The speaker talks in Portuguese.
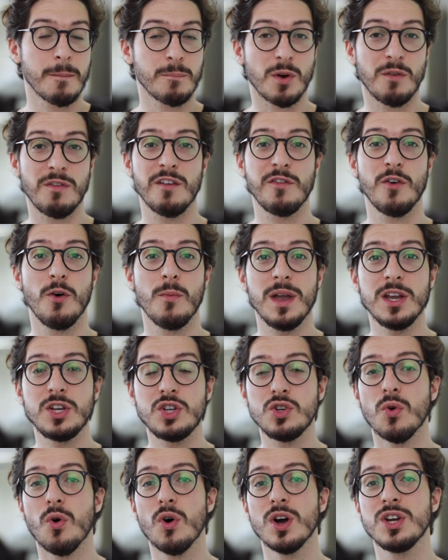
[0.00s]

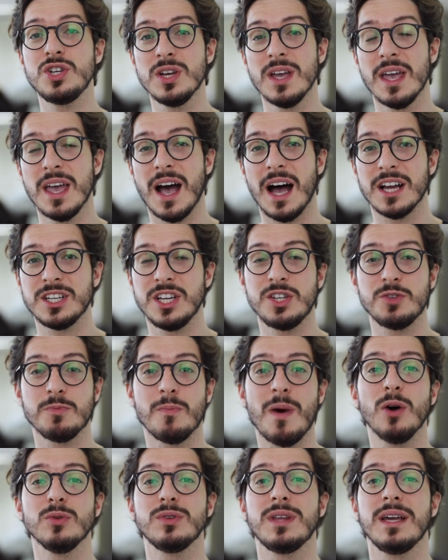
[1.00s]
Provavelmente hoje a gente
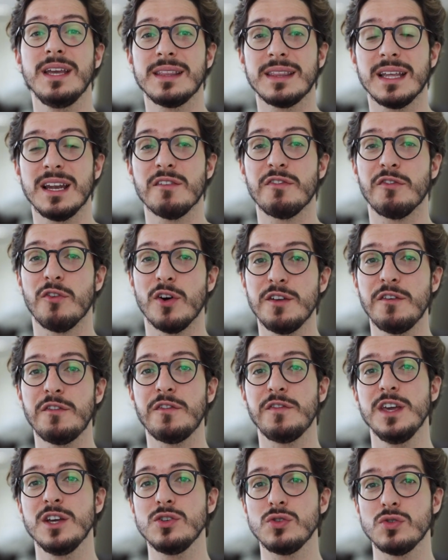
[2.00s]
mal teria telefone
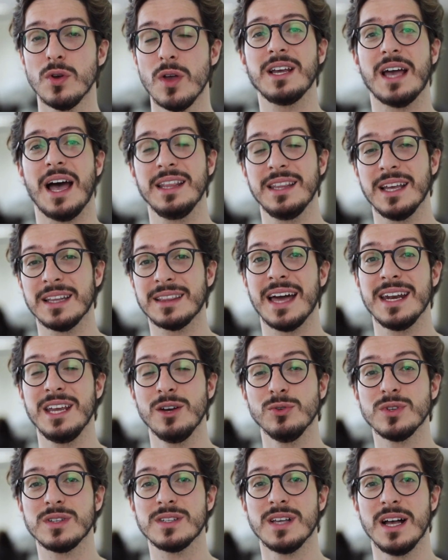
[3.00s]
fixo, ainda
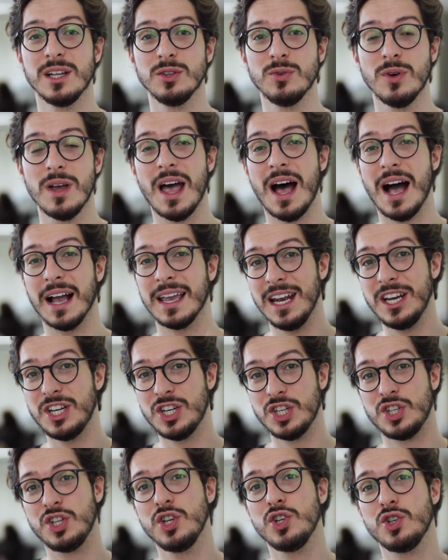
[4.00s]
estaria usando
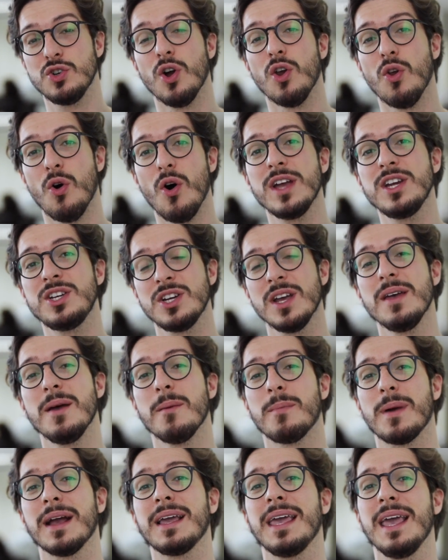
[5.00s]
aqueles tijolões,
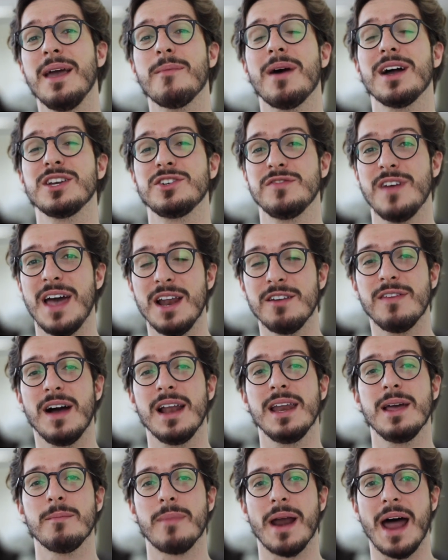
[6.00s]
para quem é mais velho
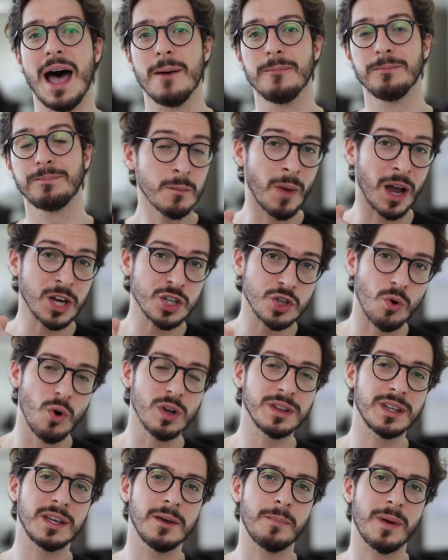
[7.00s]
vai lembrar. Mas
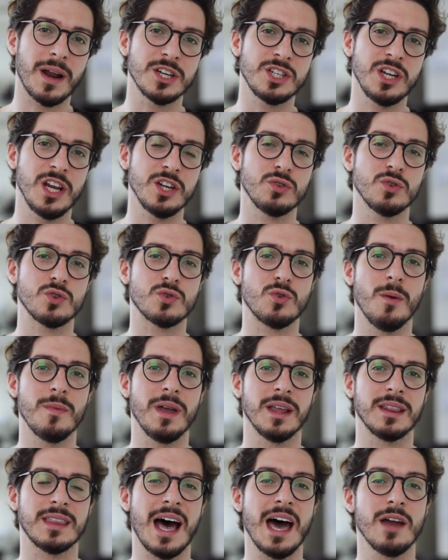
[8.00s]
conta aqui pra gente nos
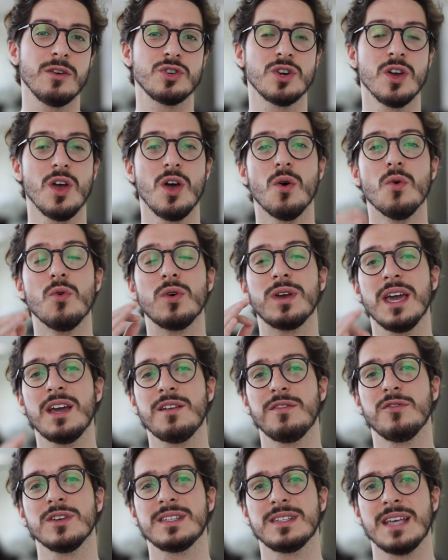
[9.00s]
comentários o que,
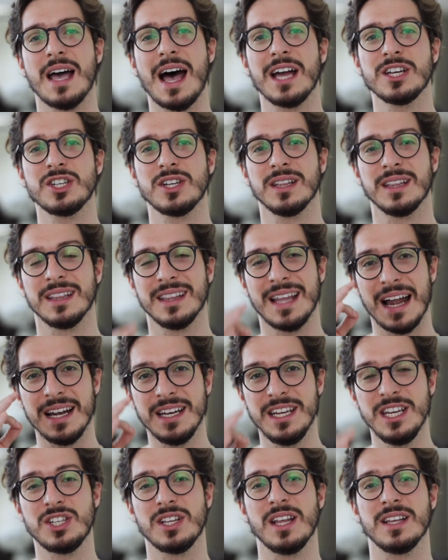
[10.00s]
que você acha da
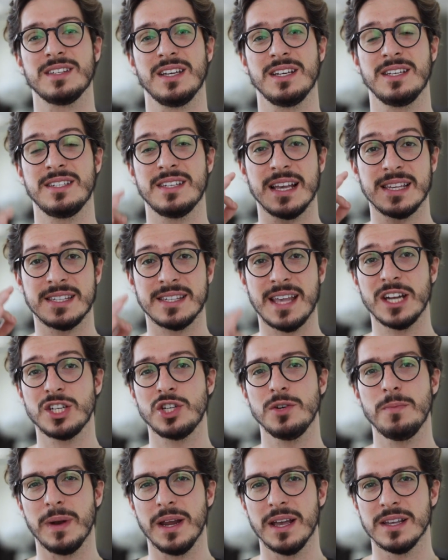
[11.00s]
lista dessas
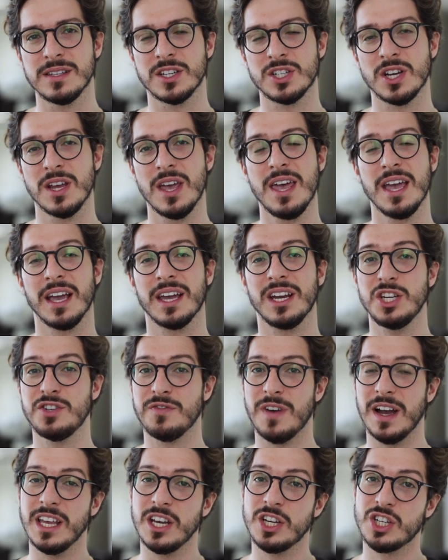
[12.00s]
17 empresas que a
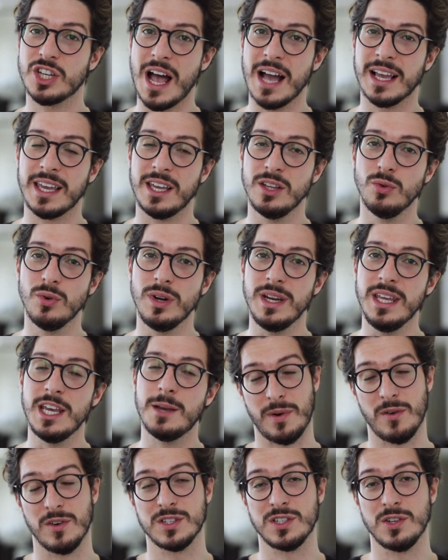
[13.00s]
gente vai deixar aqui no
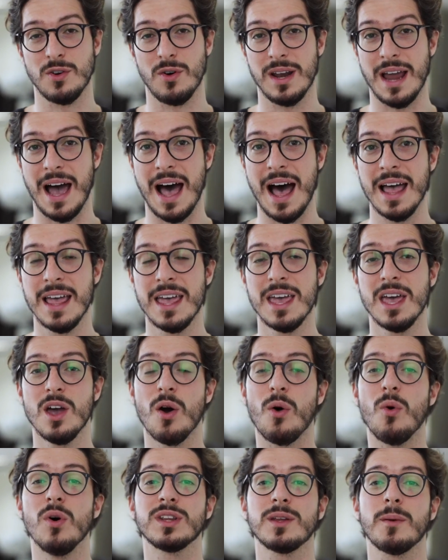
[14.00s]
link para você olhar
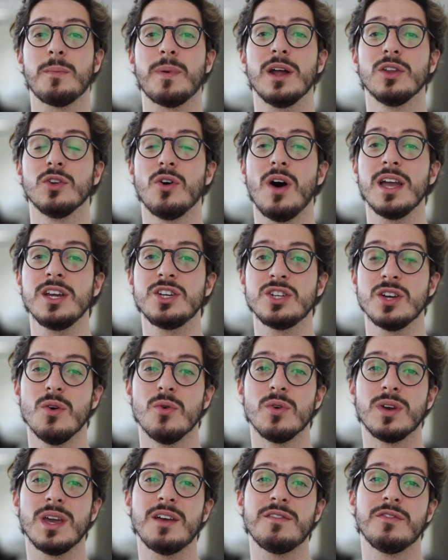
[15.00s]
Conta para nós
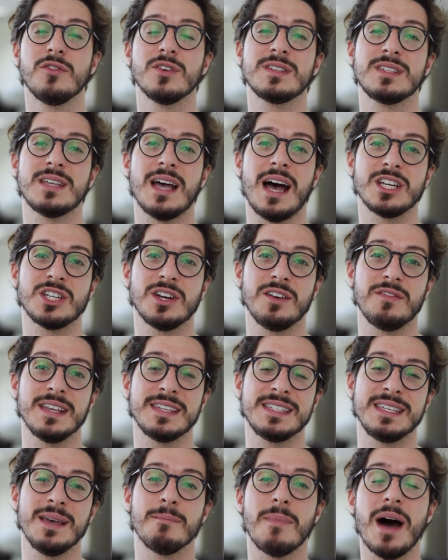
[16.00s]
o que, que você acha que
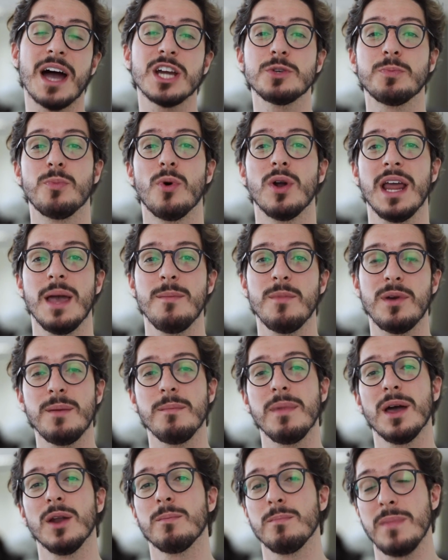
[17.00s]
vai ser mais
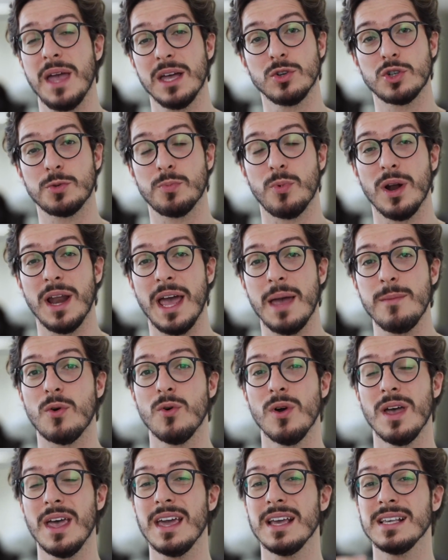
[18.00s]
polêmico e menos
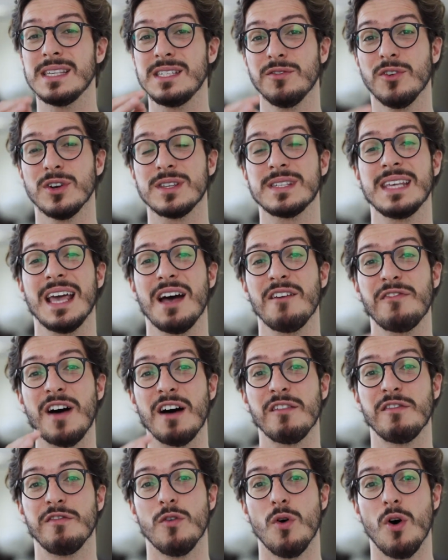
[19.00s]
polêmico e se você é a
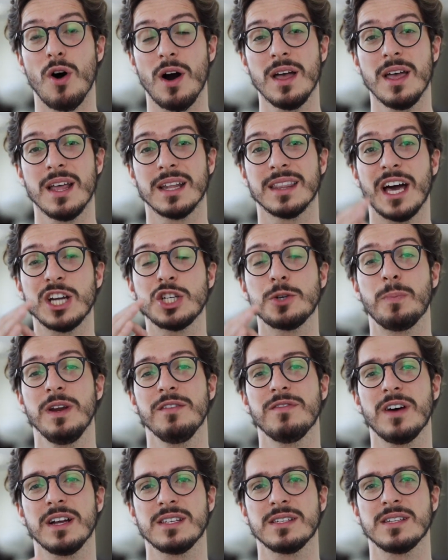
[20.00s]
favor das
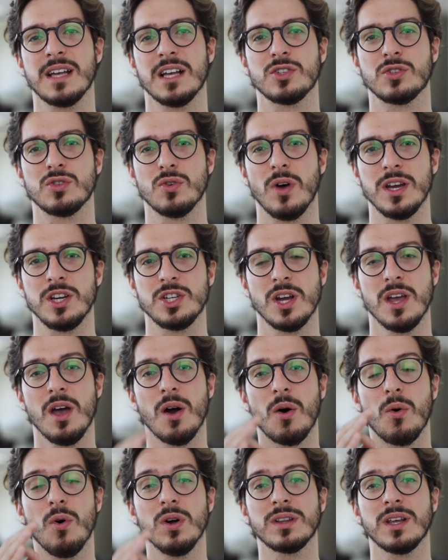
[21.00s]
privatizações.
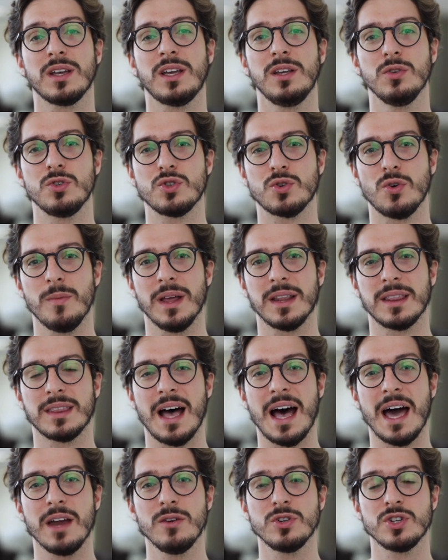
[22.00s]
Conta aqui nos
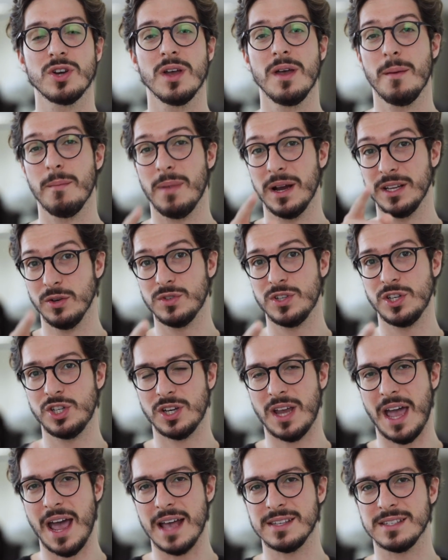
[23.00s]
comentários, mas não se
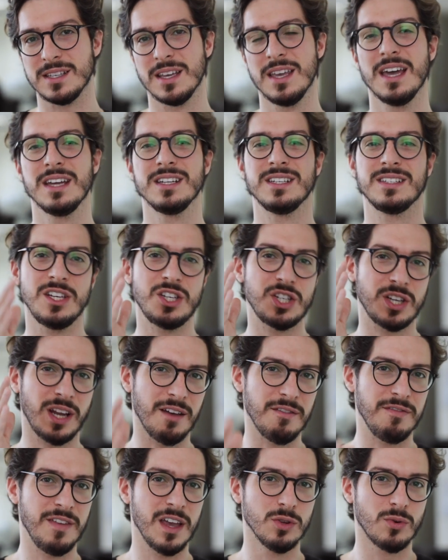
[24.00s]
esquece de se
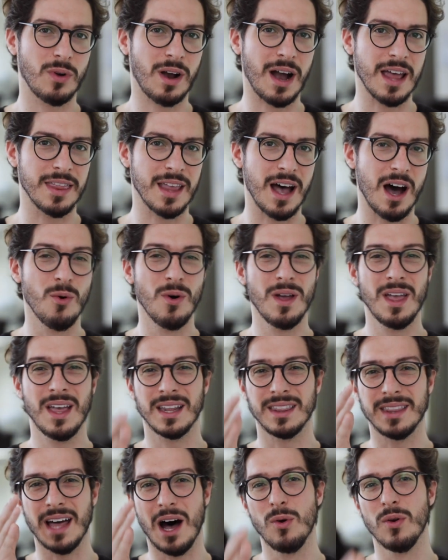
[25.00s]
inscrever no canal,
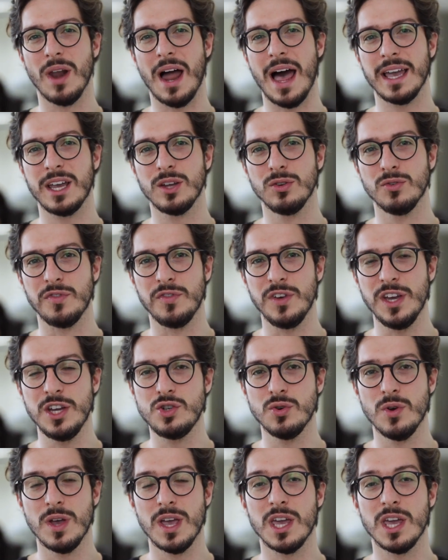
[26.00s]
dar um like no vídeo